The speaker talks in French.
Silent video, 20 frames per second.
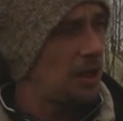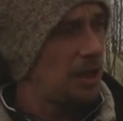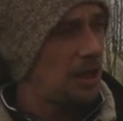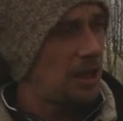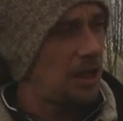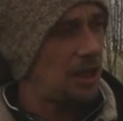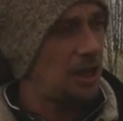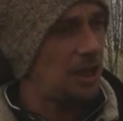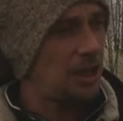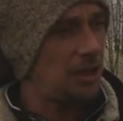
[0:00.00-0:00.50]

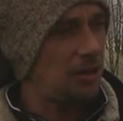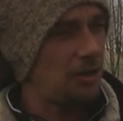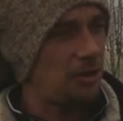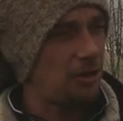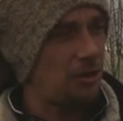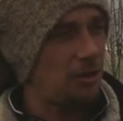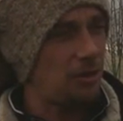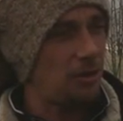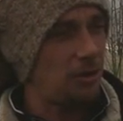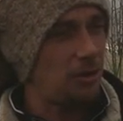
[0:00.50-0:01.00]
Et
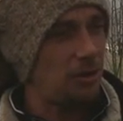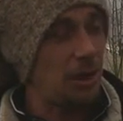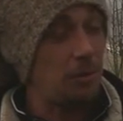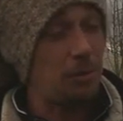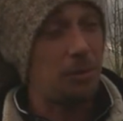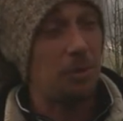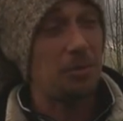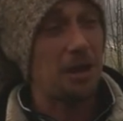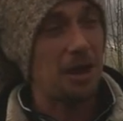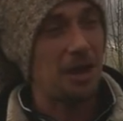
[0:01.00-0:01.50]
euh, la
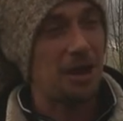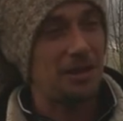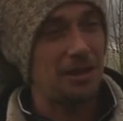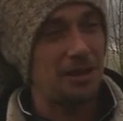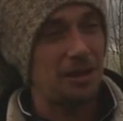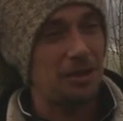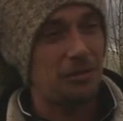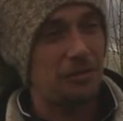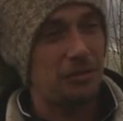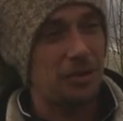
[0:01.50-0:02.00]
première année,
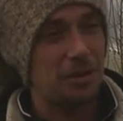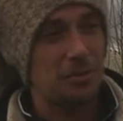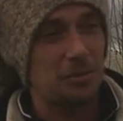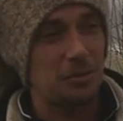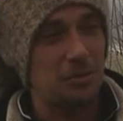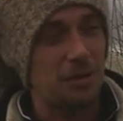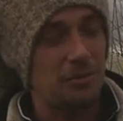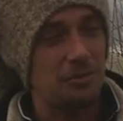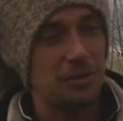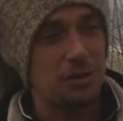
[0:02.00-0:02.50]
en fait, on
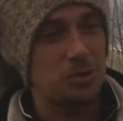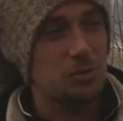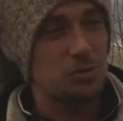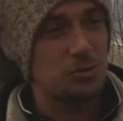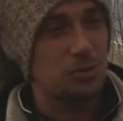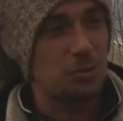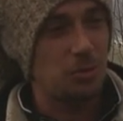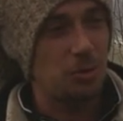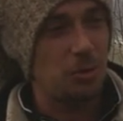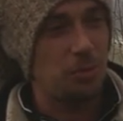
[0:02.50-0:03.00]
avait
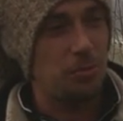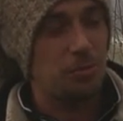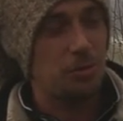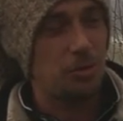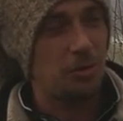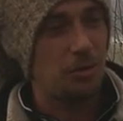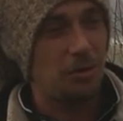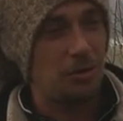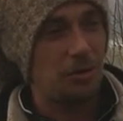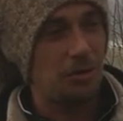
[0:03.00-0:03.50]
justement pour
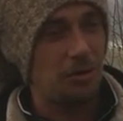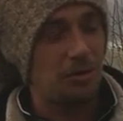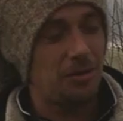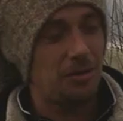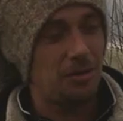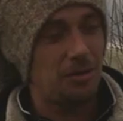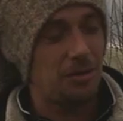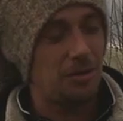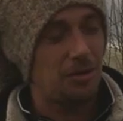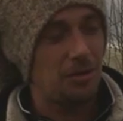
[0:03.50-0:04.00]

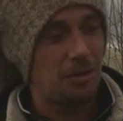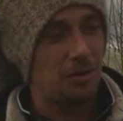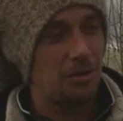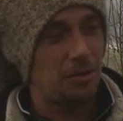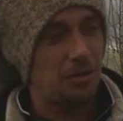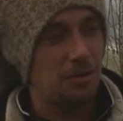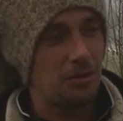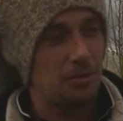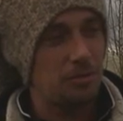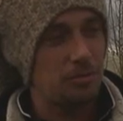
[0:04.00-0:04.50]

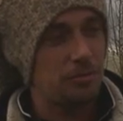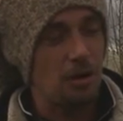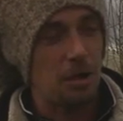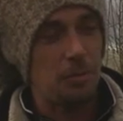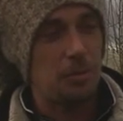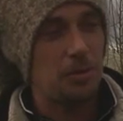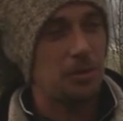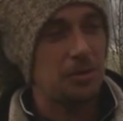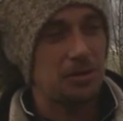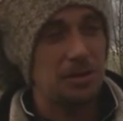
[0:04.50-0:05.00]
euh, pouvoir
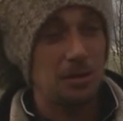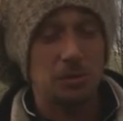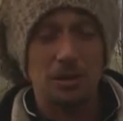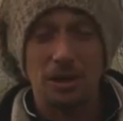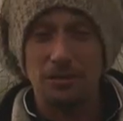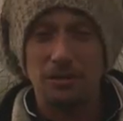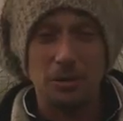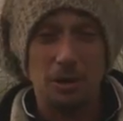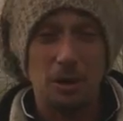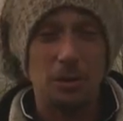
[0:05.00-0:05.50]
planter, on
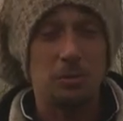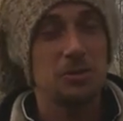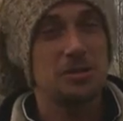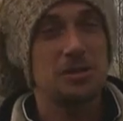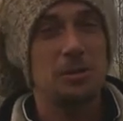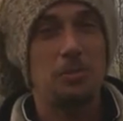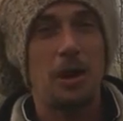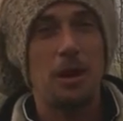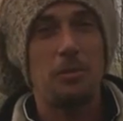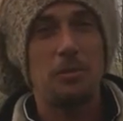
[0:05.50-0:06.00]
avait commencé
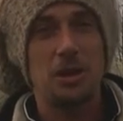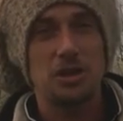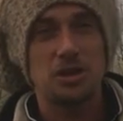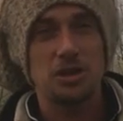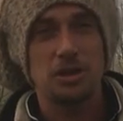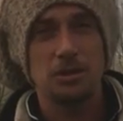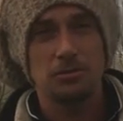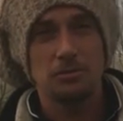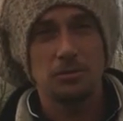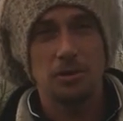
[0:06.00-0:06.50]
par
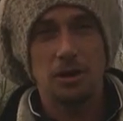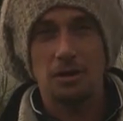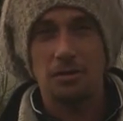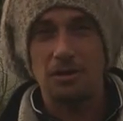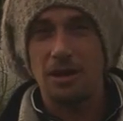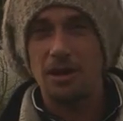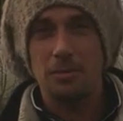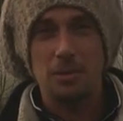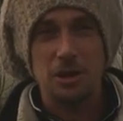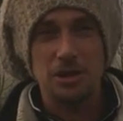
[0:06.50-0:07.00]
bâcher. Voilà, on
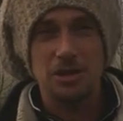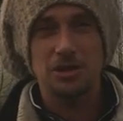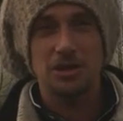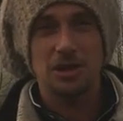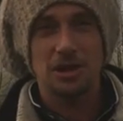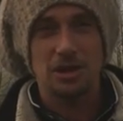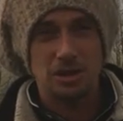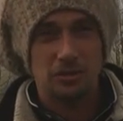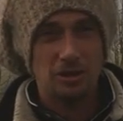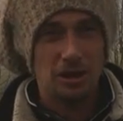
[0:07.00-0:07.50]
avait bâché,
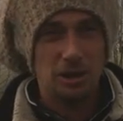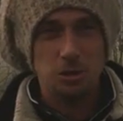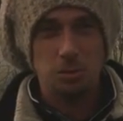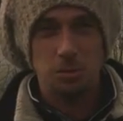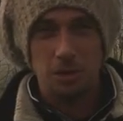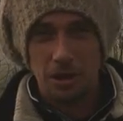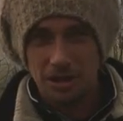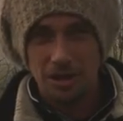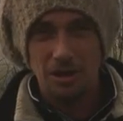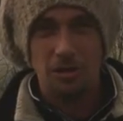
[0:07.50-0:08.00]
j'avais
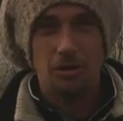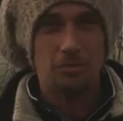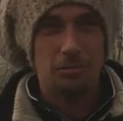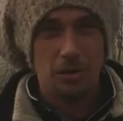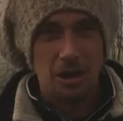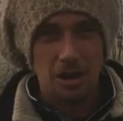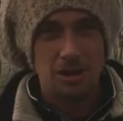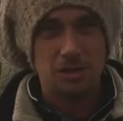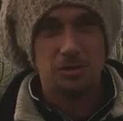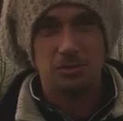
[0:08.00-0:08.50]
récupéré des grandes
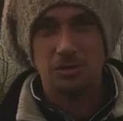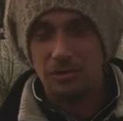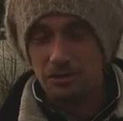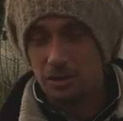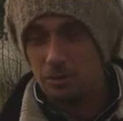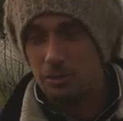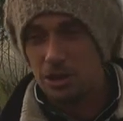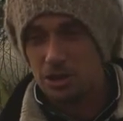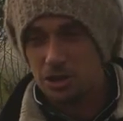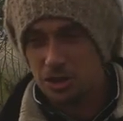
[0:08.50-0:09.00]
bâches, on avait
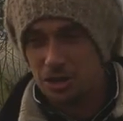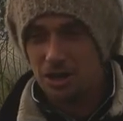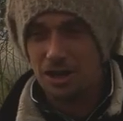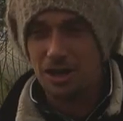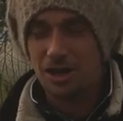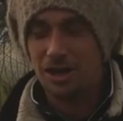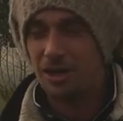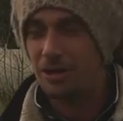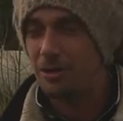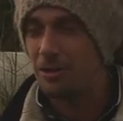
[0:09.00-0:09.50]

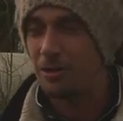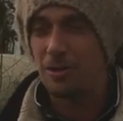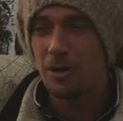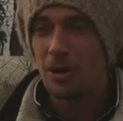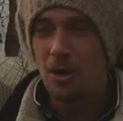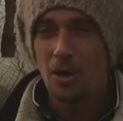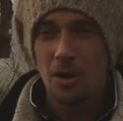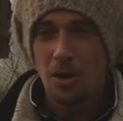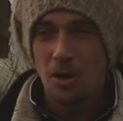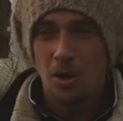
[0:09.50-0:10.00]
bâché et euh,
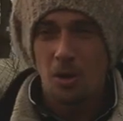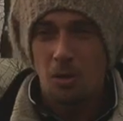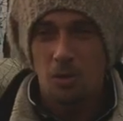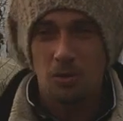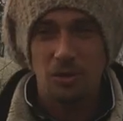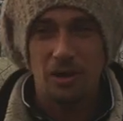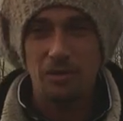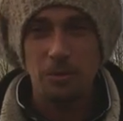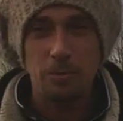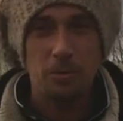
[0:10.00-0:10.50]
on
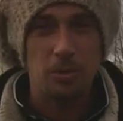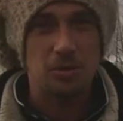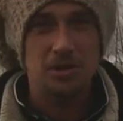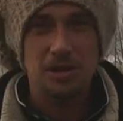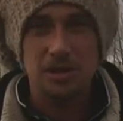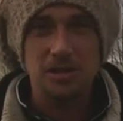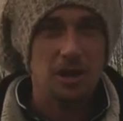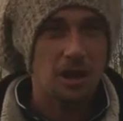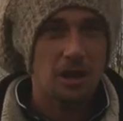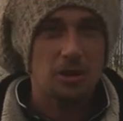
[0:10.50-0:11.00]
avait planté
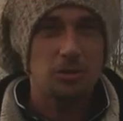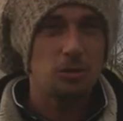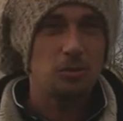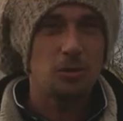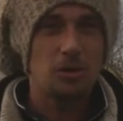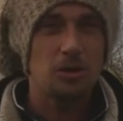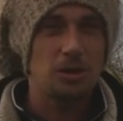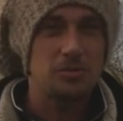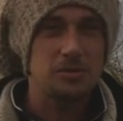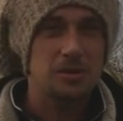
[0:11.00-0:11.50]
directement
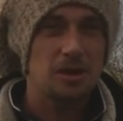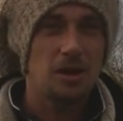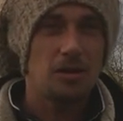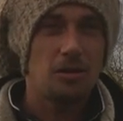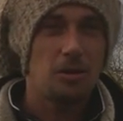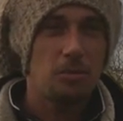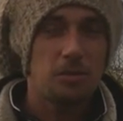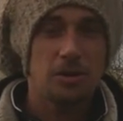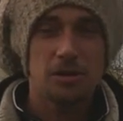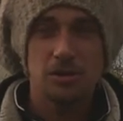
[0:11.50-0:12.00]
comme ça. Alors
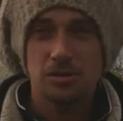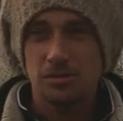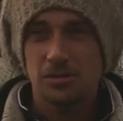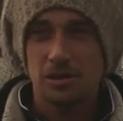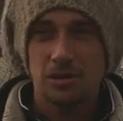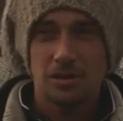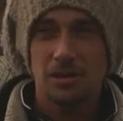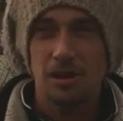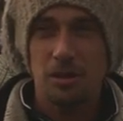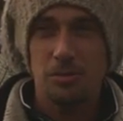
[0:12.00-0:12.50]
plein de gens
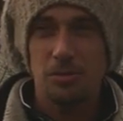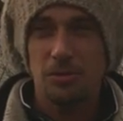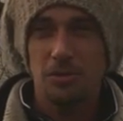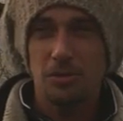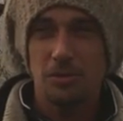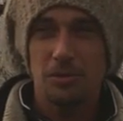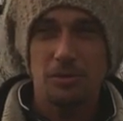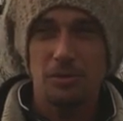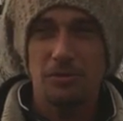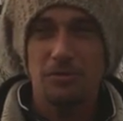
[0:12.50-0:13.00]
s'étaient un
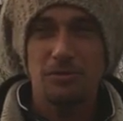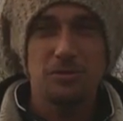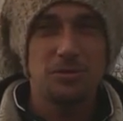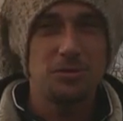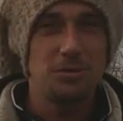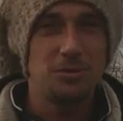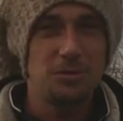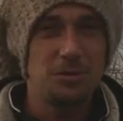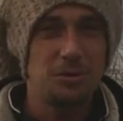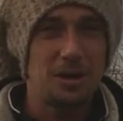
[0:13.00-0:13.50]
peu foutus de
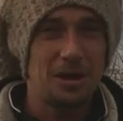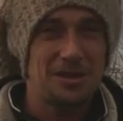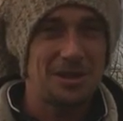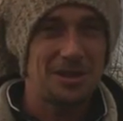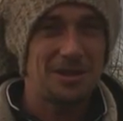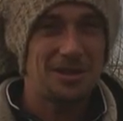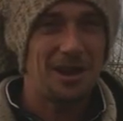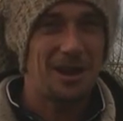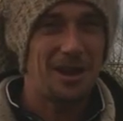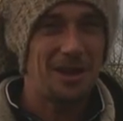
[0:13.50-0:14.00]
nous,
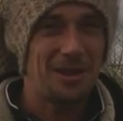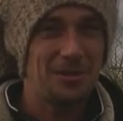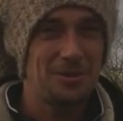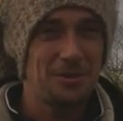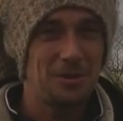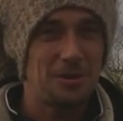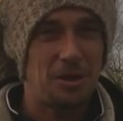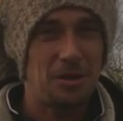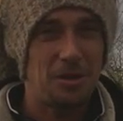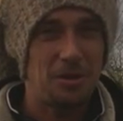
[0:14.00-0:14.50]
etc. Et tout.
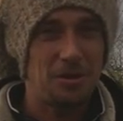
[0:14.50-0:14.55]
Quoi.